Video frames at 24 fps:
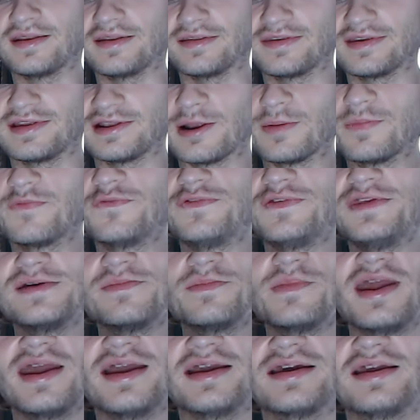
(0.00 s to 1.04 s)
Ich glaube, viel
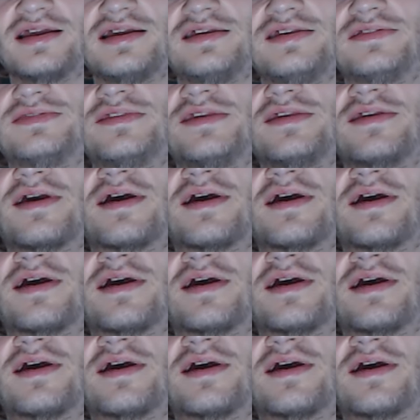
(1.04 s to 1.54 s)
mehr kriege ich nicht